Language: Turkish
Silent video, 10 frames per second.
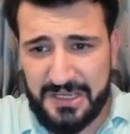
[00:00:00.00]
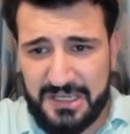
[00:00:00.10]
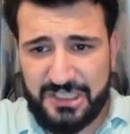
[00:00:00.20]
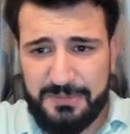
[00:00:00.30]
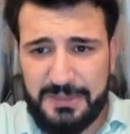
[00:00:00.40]

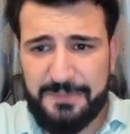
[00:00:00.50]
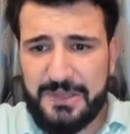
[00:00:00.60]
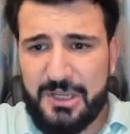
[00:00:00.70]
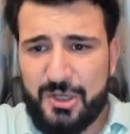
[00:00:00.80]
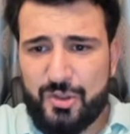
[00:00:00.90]
Şimdi
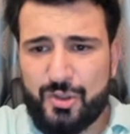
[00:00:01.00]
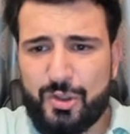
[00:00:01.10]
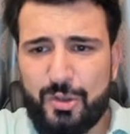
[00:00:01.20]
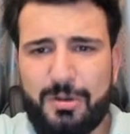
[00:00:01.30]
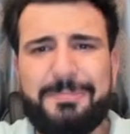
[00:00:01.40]

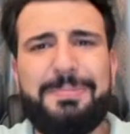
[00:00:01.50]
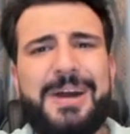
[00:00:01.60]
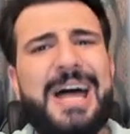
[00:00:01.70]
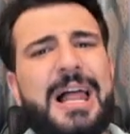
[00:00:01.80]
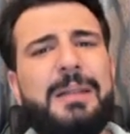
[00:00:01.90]
şu
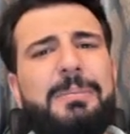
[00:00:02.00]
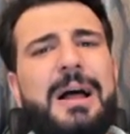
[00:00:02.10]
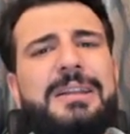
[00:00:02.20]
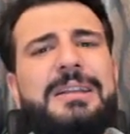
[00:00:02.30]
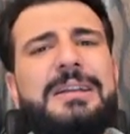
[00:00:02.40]
kanal
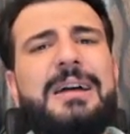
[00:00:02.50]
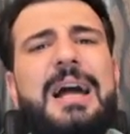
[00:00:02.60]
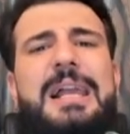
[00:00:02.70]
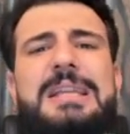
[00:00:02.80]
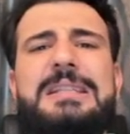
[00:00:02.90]
bandı
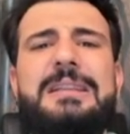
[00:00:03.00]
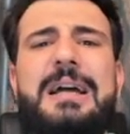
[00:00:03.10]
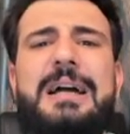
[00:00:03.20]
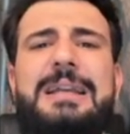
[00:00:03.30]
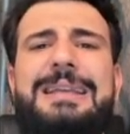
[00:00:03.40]

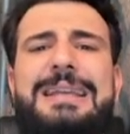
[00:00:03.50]
arasında